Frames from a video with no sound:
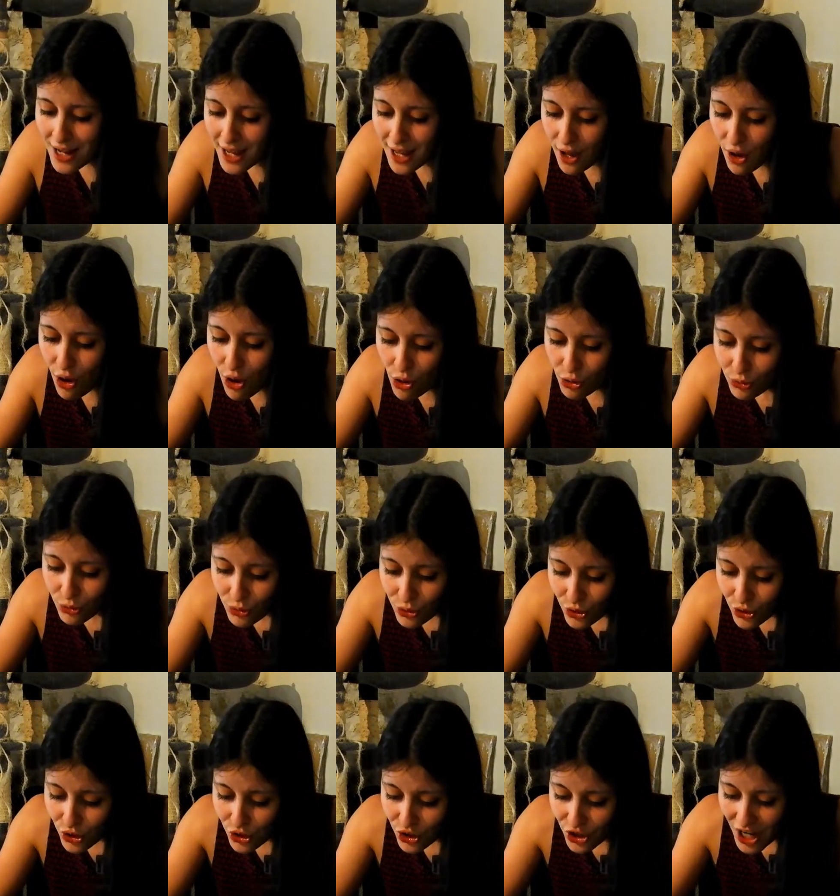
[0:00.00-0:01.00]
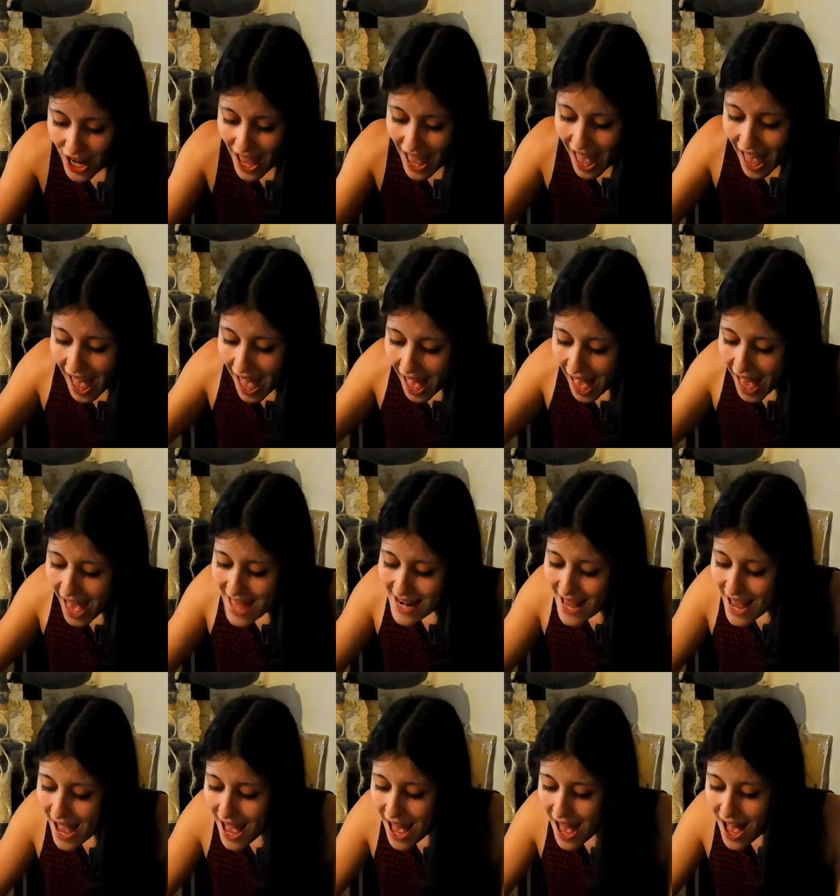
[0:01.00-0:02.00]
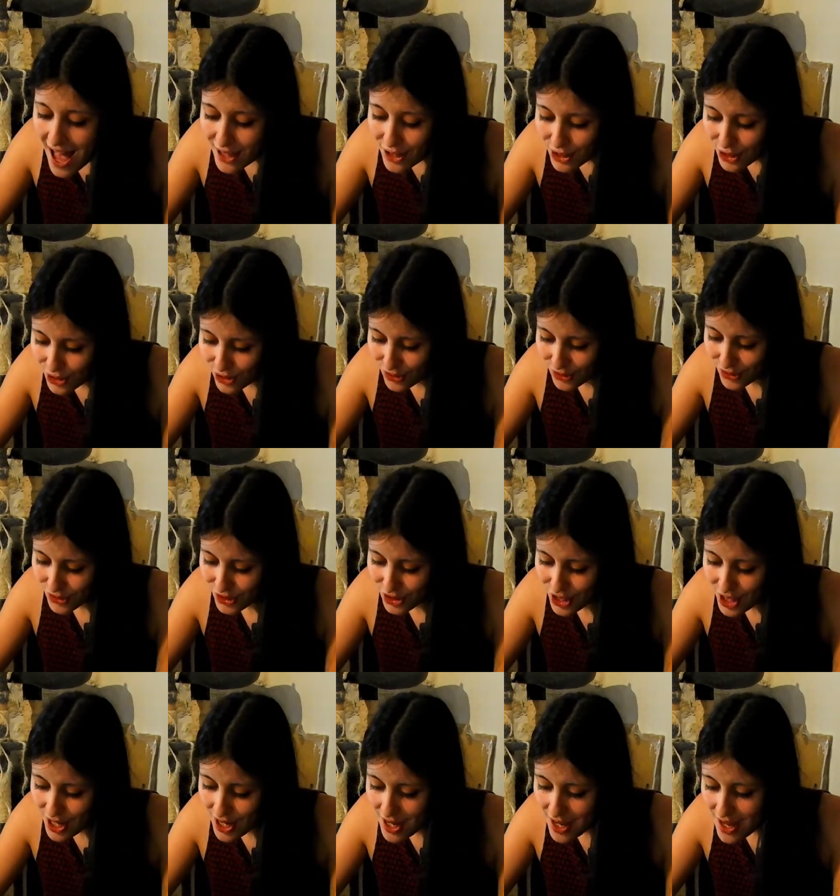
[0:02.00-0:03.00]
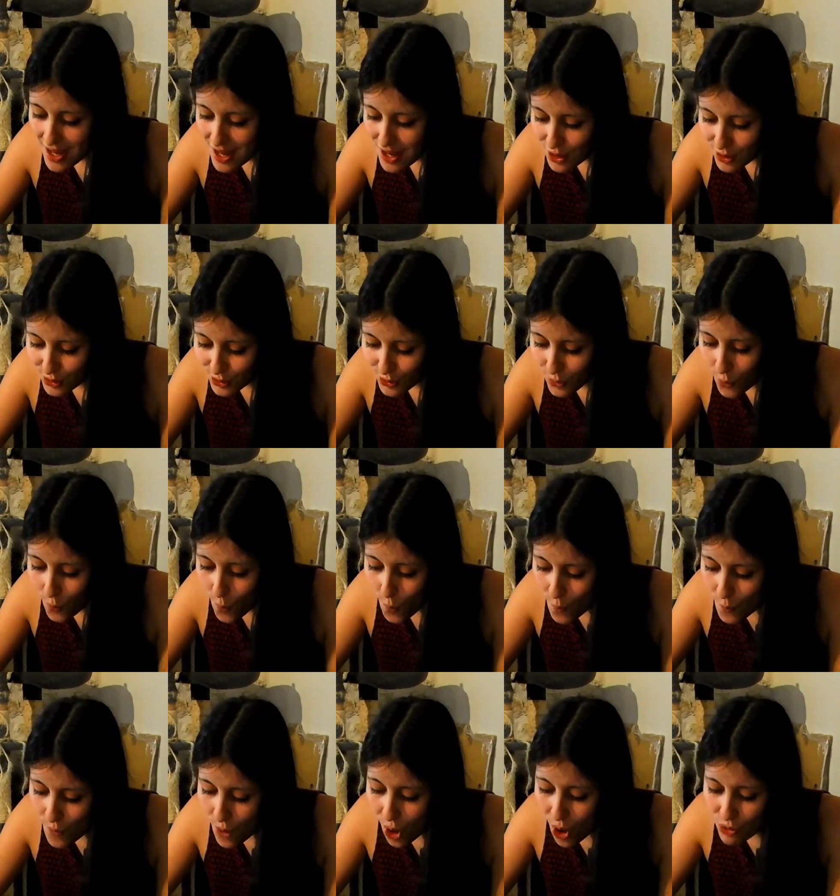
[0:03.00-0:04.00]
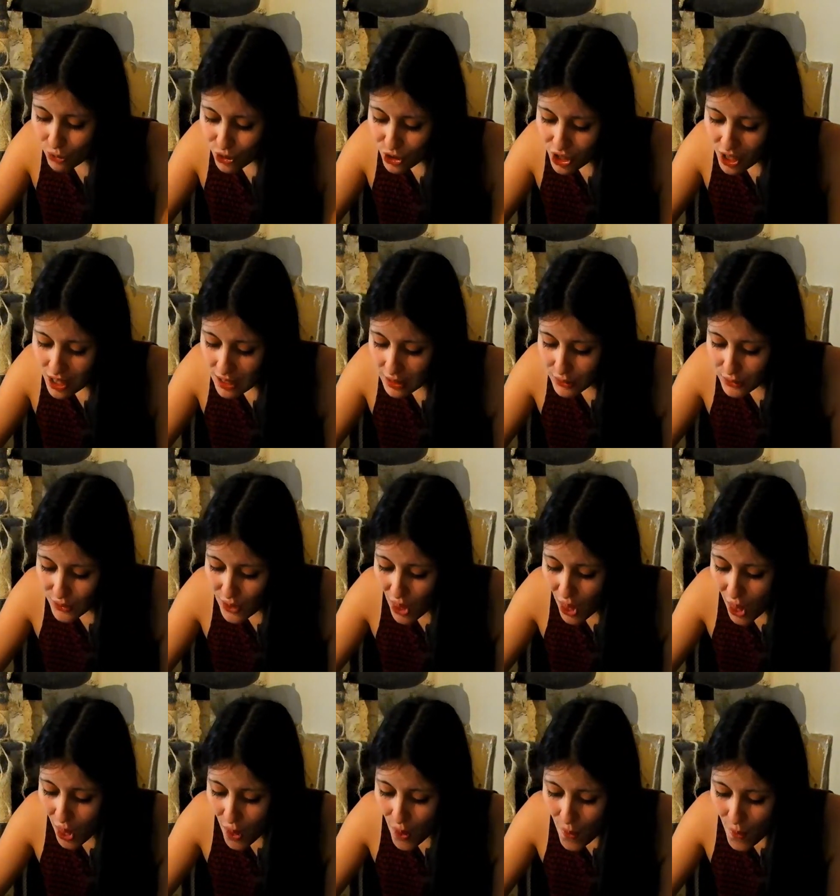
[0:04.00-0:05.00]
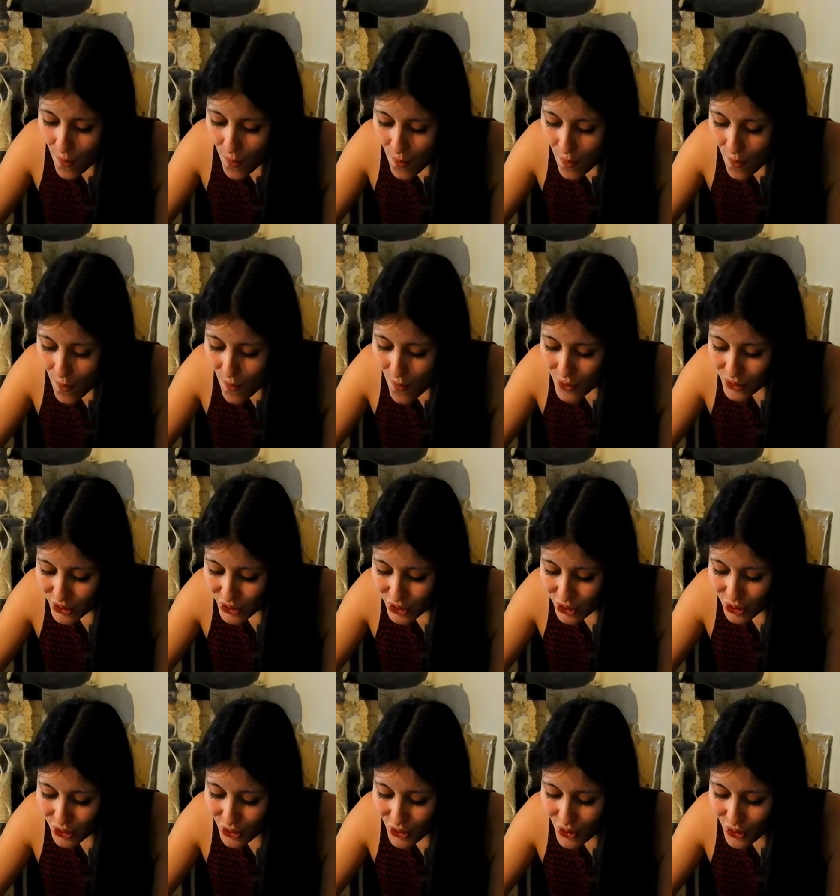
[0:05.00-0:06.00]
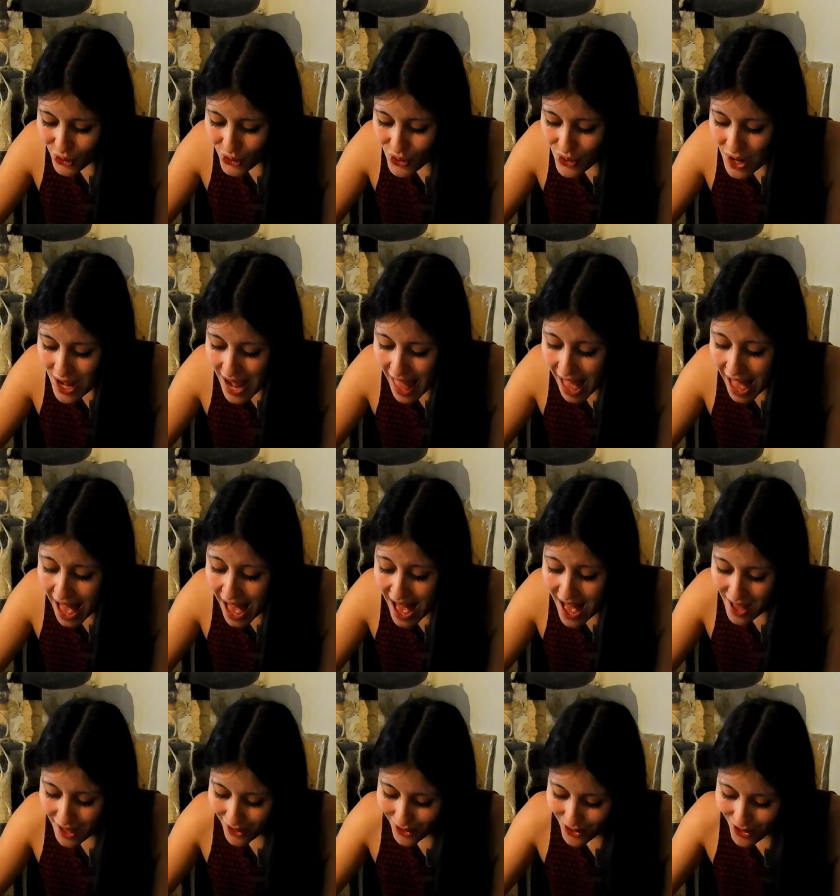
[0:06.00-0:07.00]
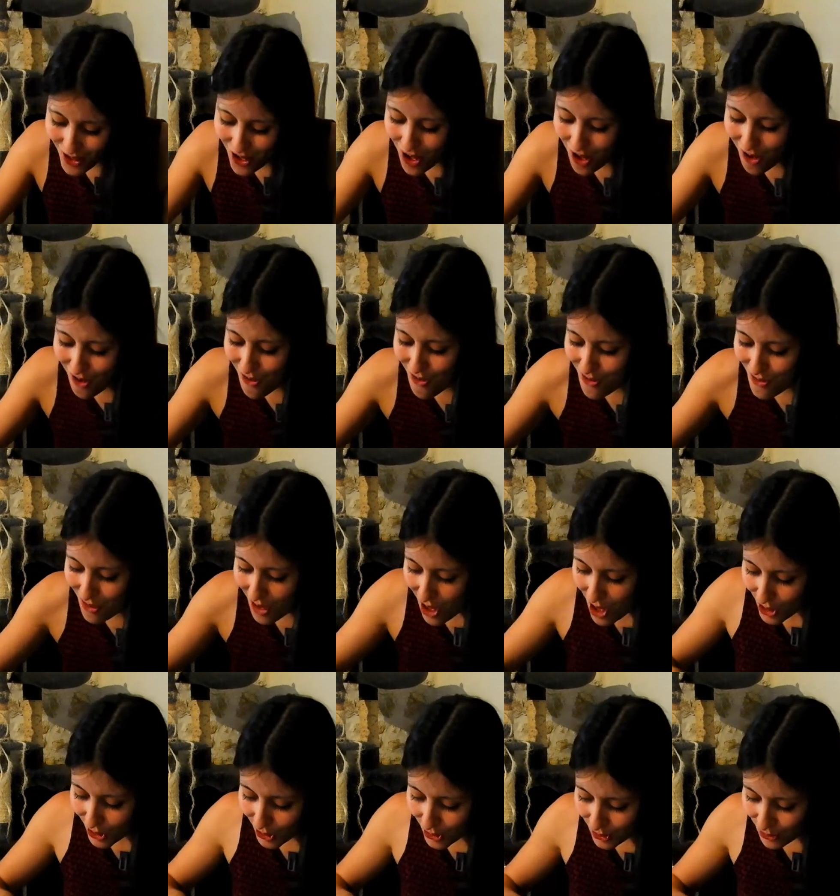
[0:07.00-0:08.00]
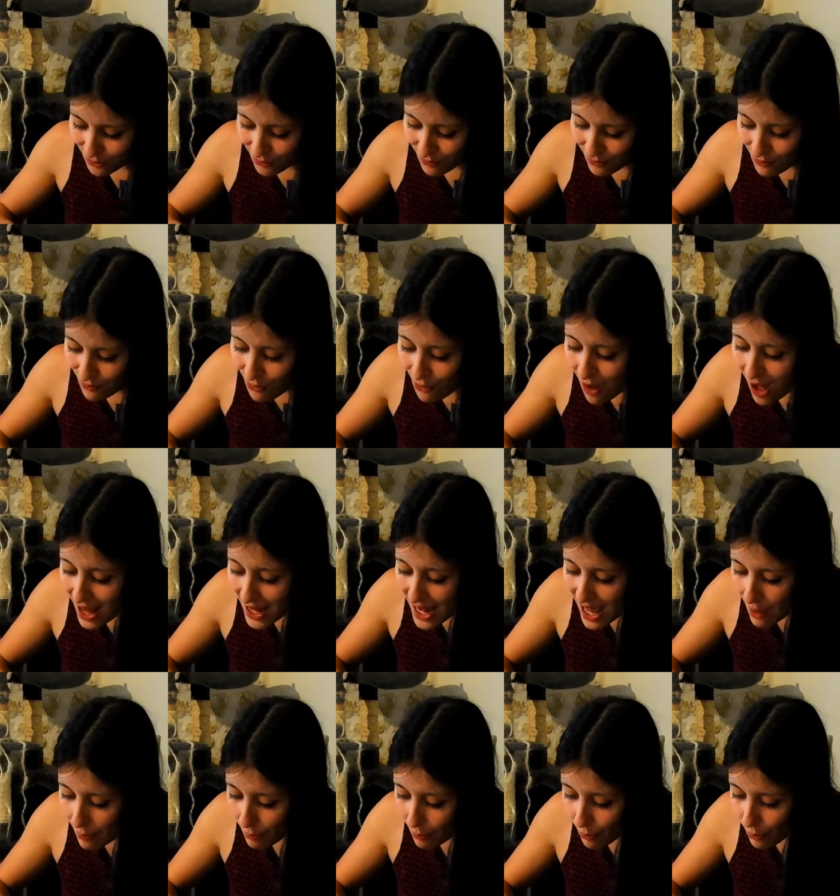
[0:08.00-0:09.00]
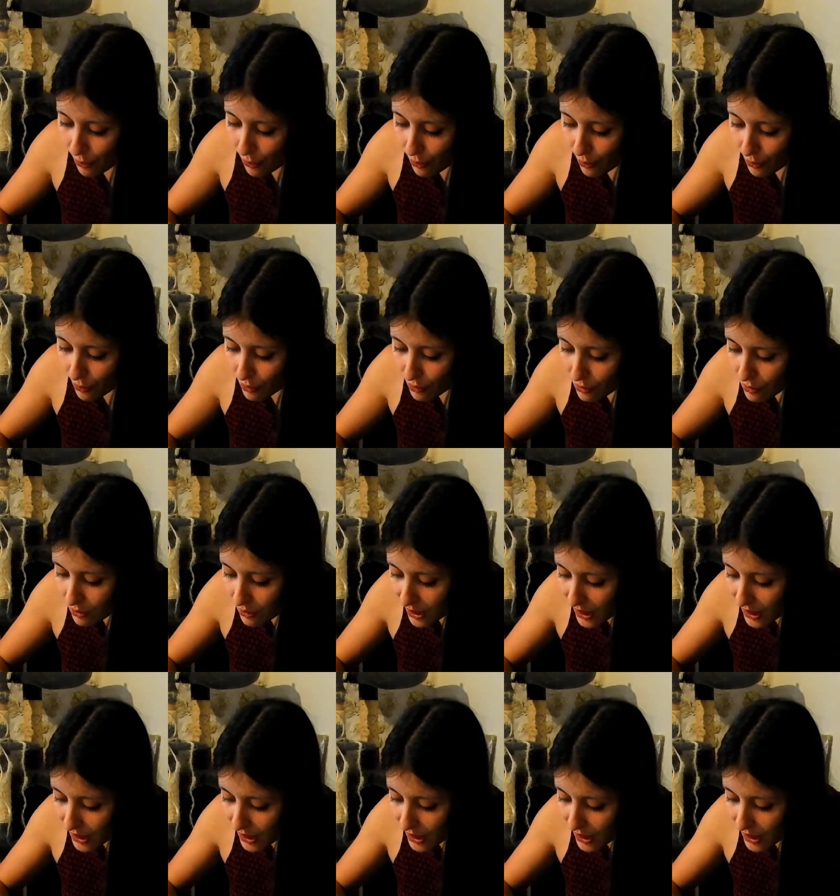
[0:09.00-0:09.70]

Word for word: les hanches à la hache, j'ai trop mangé d'œufs chocolat, croque-moi la peau,